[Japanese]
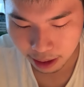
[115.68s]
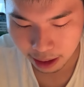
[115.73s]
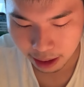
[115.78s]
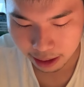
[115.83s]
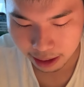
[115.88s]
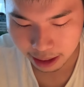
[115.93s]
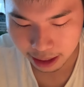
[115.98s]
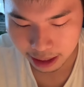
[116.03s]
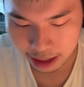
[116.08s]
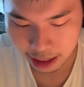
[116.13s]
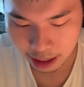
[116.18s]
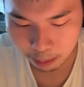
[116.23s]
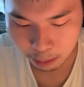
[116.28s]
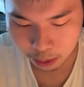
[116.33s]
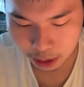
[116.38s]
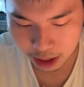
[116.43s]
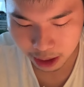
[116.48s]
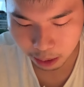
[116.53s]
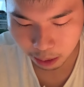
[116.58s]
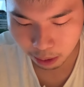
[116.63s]
ダダチャ
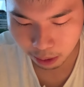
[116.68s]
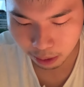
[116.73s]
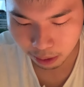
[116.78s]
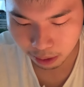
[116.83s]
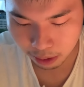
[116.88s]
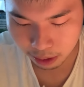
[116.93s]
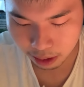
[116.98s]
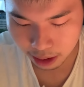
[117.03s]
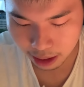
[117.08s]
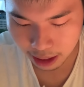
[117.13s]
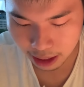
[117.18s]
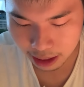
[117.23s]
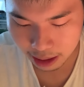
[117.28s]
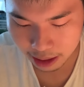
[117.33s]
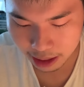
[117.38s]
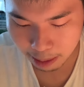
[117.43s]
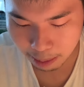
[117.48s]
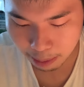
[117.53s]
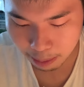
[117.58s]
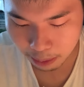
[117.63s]
餅と
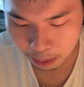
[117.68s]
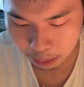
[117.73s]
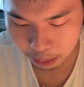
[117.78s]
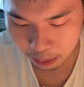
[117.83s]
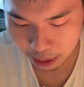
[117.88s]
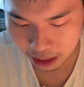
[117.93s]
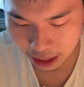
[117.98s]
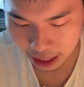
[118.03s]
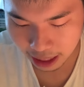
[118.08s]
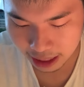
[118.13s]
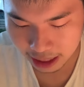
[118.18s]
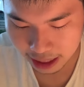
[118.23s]
ダダチャ豆のフィナン